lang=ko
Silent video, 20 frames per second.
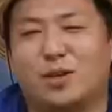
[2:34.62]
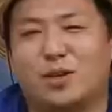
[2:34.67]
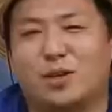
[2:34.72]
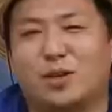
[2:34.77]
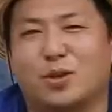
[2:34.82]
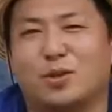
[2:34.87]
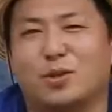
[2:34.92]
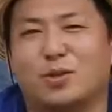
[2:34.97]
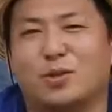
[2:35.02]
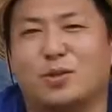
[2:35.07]

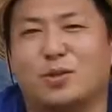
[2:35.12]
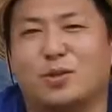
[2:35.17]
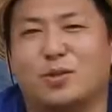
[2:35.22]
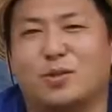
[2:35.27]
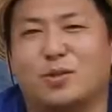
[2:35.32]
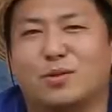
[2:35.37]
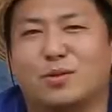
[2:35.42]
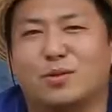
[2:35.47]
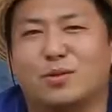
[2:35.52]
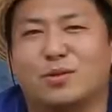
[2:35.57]
서로
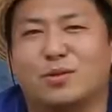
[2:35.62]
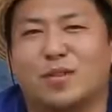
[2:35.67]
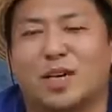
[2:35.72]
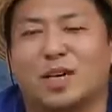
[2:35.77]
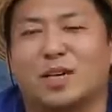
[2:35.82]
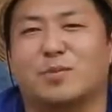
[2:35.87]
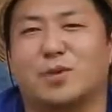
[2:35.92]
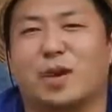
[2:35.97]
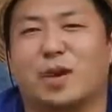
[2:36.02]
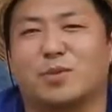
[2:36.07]

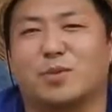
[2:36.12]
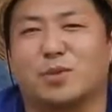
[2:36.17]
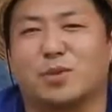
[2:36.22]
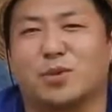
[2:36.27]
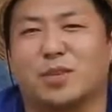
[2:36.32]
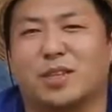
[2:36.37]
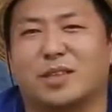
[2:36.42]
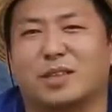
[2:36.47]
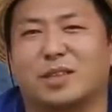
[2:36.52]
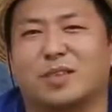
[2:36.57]
자기
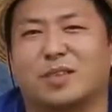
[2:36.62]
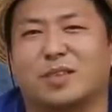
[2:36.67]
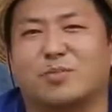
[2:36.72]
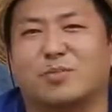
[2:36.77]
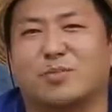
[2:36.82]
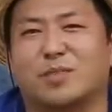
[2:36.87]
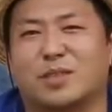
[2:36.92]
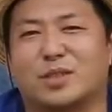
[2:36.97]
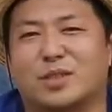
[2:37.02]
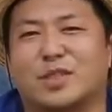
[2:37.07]
마음속에 있는
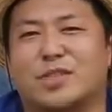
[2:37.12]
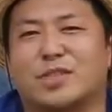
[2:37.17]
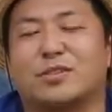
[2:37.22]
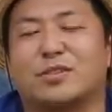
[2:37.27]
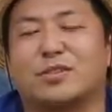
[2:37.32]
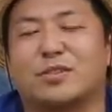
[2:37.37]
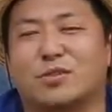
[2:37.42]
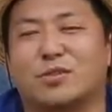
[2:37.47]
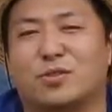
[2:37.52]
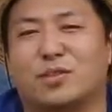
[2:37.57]
집들을
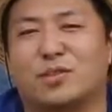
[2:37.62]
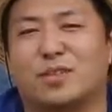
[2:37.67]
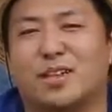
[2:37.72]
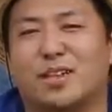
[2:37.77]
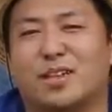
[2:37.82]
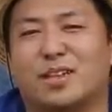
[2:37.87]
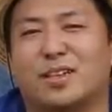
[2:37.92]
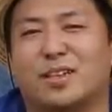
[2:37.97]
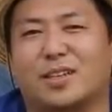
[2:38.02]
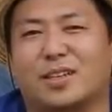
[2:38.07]
지을 수
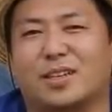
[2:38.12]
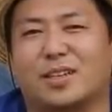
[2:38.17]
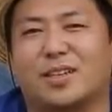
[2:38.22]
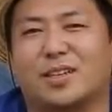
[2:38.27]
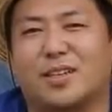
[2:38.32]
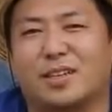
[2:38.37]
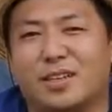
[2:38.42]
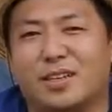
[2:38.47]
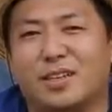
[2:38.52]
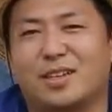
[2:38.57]
있는 행위이기
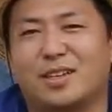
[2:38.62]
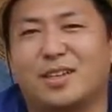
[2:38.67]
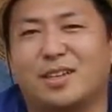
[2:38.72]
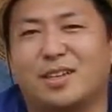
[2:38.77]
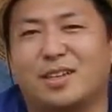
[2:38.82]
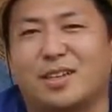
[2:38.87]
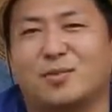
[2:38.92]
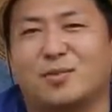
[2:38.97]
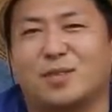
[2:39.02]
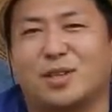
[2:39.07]

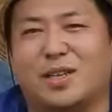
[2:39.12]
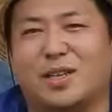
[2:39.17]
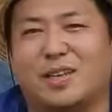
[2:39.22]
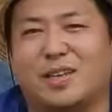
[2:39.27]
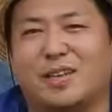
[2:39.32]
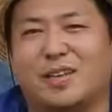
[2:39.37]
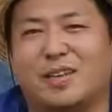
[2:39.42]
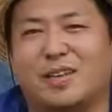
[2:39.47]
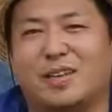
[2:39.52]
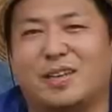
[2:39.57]

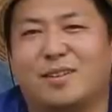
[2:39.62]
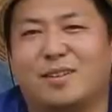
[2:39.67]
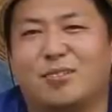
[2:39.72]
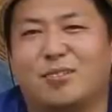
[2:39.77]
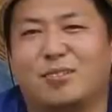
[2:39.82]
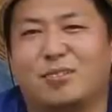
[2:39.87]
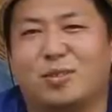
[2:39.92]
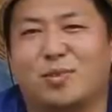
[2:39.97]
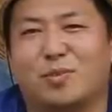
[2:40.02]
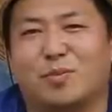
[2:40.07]
때문에
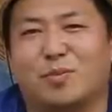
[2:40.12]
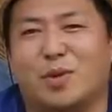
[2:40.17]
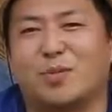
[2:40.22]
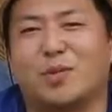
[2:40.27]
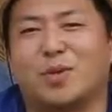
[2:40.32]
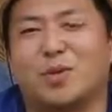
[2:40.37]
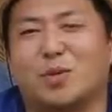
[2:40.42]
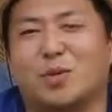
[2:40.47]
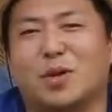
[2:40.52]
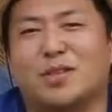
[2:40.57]

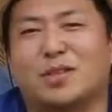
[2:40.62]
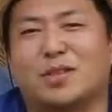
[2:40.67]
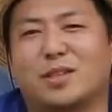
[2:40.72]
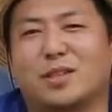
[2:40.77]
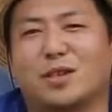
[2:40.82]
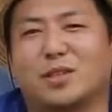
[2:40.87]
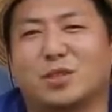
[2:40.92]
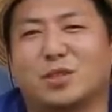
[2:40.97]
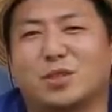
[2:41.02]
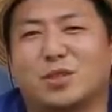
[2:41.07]
매번
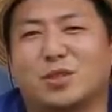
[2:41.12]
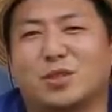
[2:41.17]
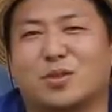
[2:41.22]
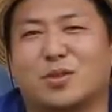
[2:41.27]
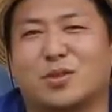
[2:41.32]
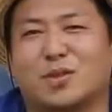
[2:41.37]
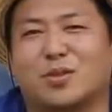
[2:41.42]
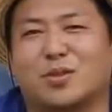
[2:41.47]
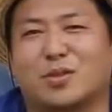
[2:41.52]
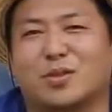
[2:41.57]
똑같은 게 없어서
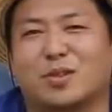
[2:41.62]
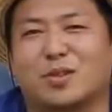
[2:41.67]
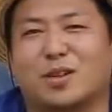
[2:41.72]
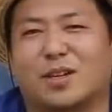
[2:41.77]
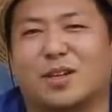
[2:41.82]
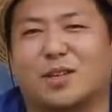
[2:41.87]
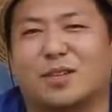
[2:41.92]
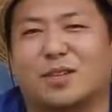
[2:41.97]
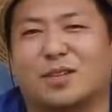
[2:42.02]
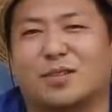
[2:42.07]
더 재밌는
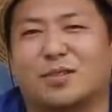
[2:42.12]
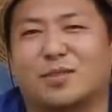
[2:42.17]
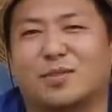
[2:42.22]
것 같아요.